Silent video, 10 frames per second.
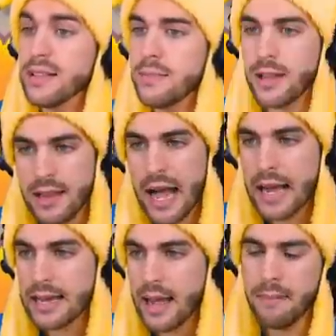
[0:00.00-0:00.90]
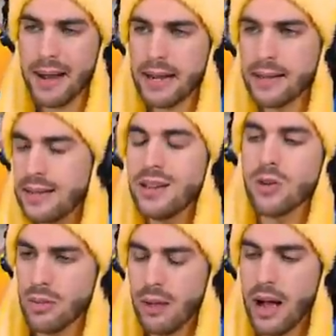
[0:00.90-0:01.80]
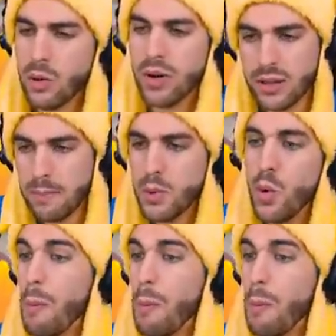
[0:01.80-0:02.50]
di migliaia, ma che dico, ancora di più,